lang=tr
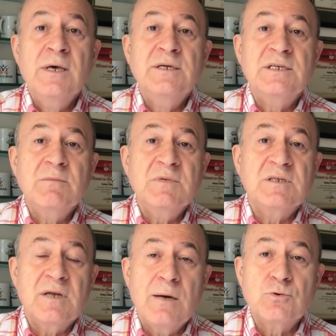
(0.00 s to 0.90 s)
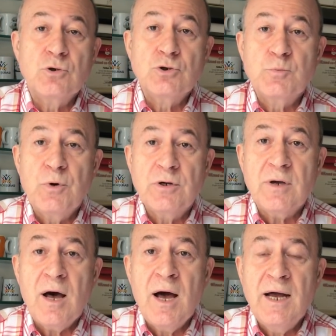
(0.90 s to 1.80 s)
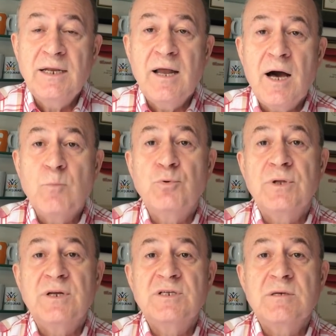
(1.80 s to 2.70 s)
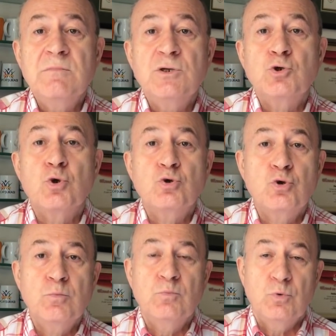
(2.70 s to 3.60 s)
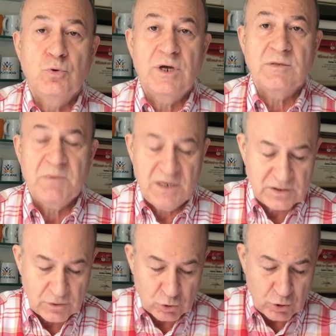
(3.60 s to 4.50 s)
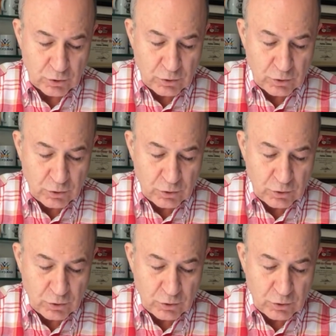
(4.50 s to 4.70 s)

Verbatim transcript: Şimdi Trabzonspor Halil Akbunar için bir çözüm üretmeye çalışıyor.